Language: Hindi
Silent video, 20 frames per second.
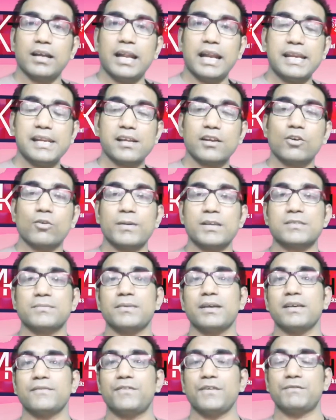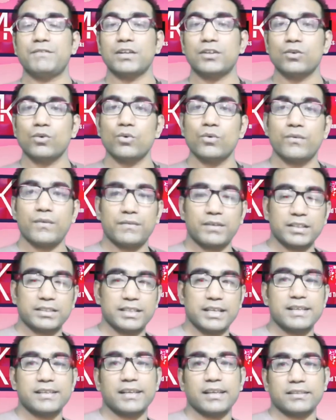इंडियन रुपीज़ में फिफ्टी टू फिफ्टी
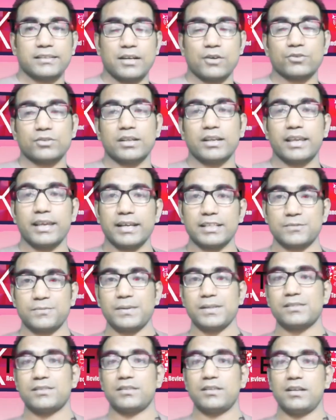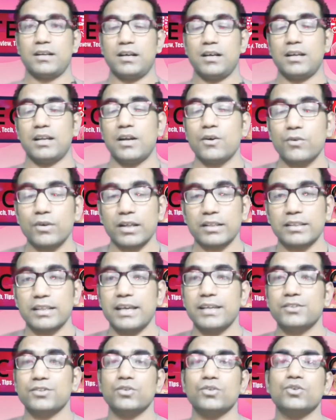थ्री थाउजेंड के आसपास अराउंड आते
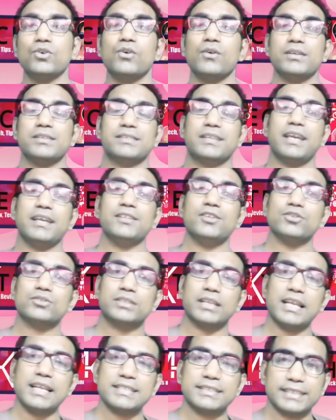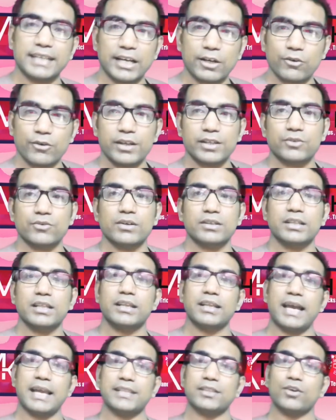हैं जो इसकी जो सेल स्टार्ट होगी ट्वेंटी
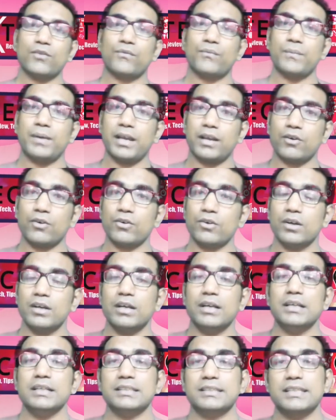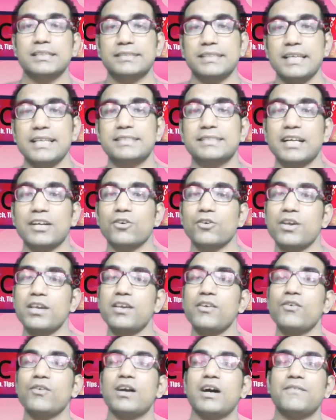नाइन्थ ऑफ मे को इसकी सेल स्टार्ट होगी
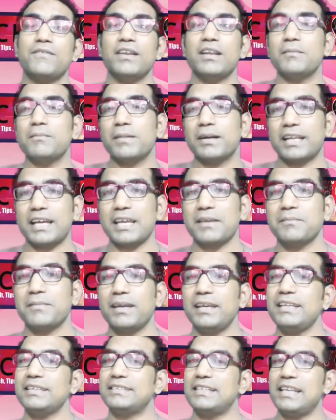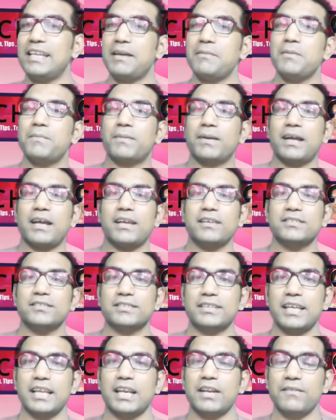क्योंकि काफ़ी लंबा टाइम है इसलिए अभी प्राइस
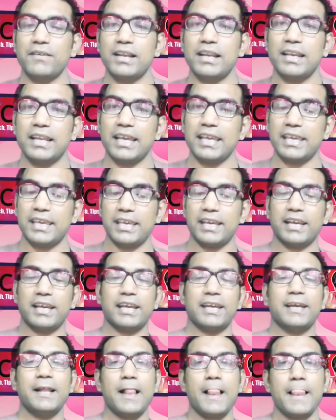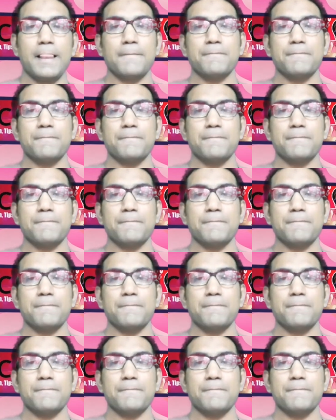इसके रिवील नहीं किए गए हैं